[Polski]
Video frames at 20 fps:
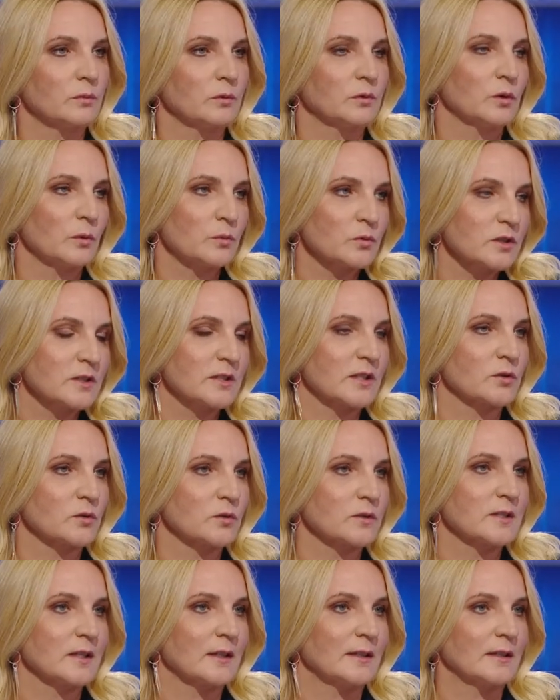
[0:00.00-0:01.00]
bo dobrze
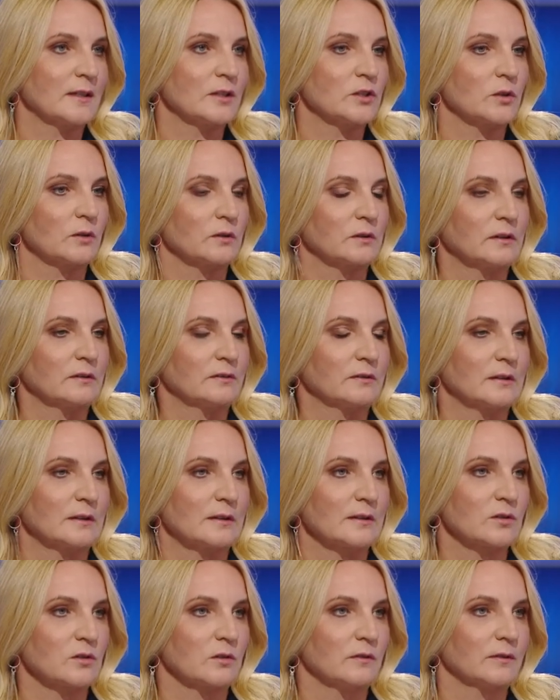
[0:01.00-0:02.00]
zarządzane środki
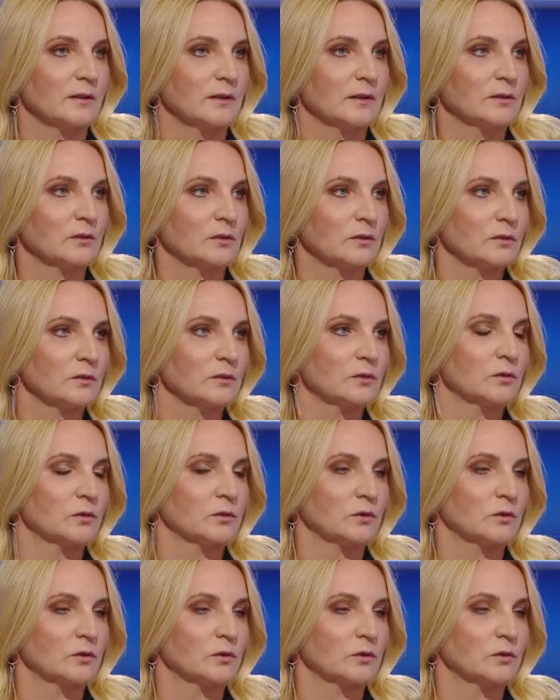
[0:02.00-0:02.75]
finansowe to,